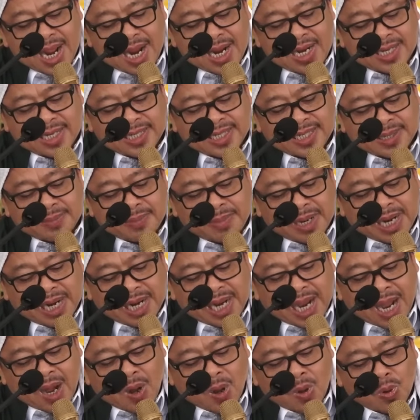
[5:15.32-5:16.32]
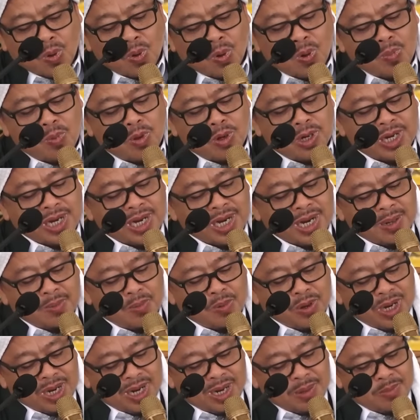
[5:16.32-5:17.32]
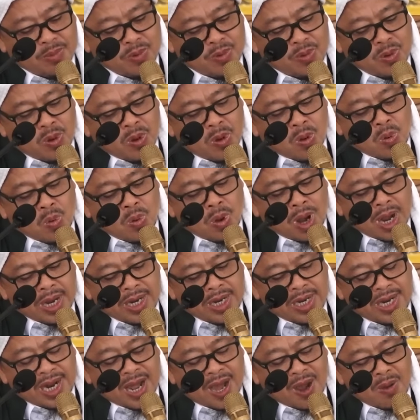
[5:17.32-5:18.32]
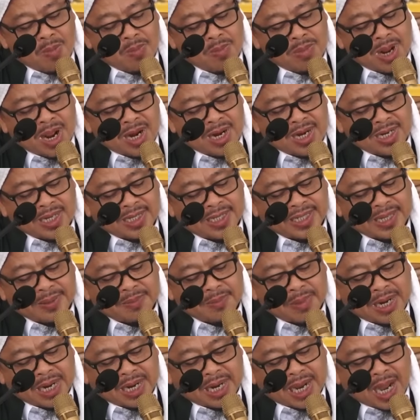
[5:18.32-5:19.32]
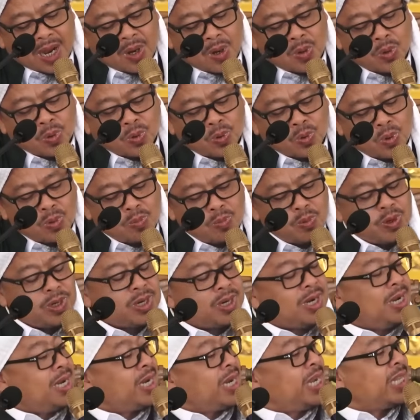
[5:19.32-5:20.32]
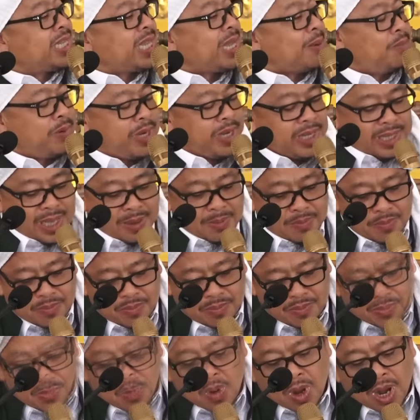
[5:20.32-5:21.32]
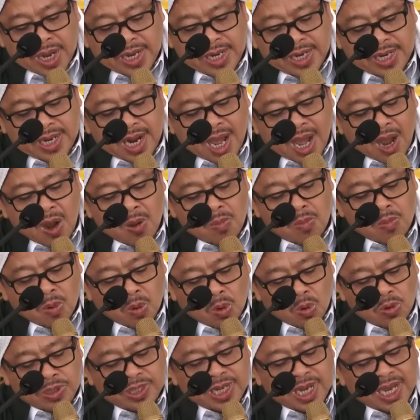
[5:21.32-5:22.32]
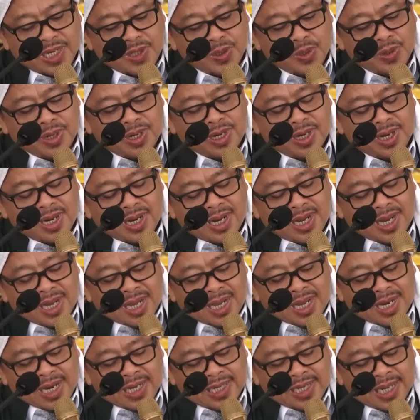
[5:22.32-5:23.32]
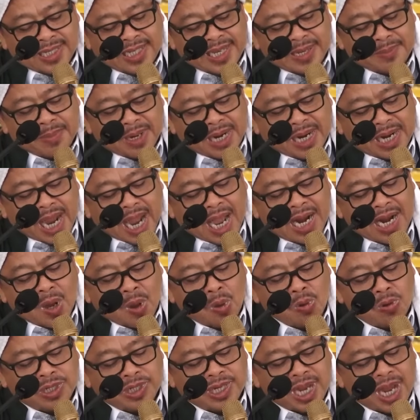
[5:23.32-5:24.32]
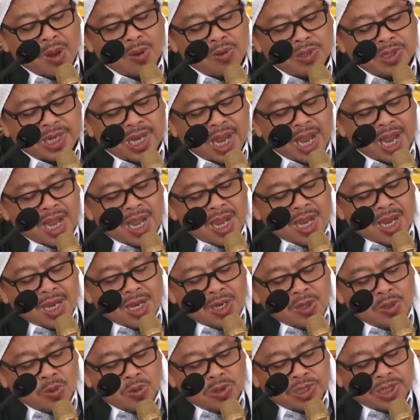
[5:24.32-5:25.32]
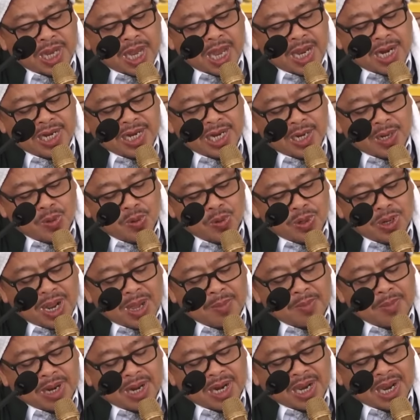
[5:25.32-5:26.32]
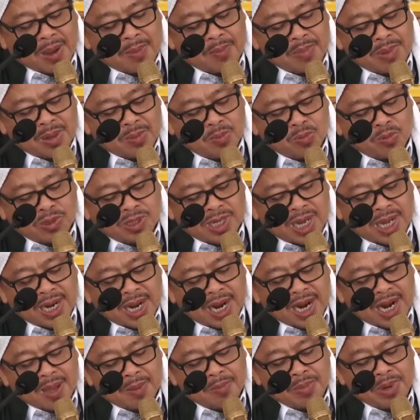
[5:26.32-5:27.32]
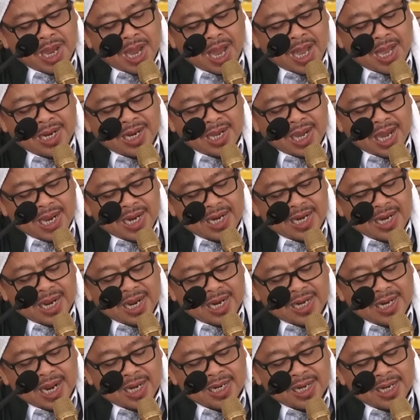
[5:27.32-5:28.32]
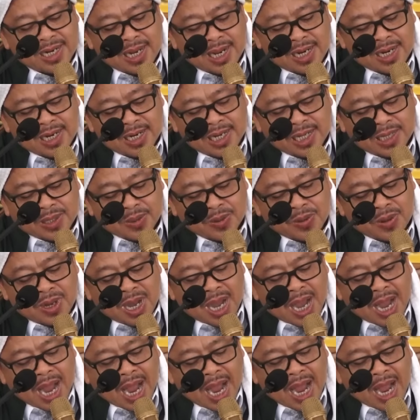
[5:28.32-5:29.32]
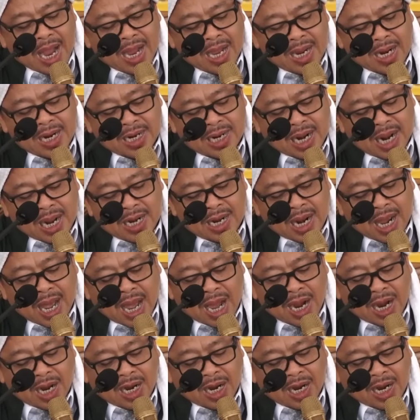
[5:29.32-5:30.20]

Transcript: ada di sisi mereka ulumun ilmu-ilmu wa indahum dan di sisi mereka kutubun kitab-kitab wa indahum hujajun di sisi mereka ada hujah-hujah. Yujadiluna mereka bermujadalah biha dengan dalil-dalil itu. Ahlal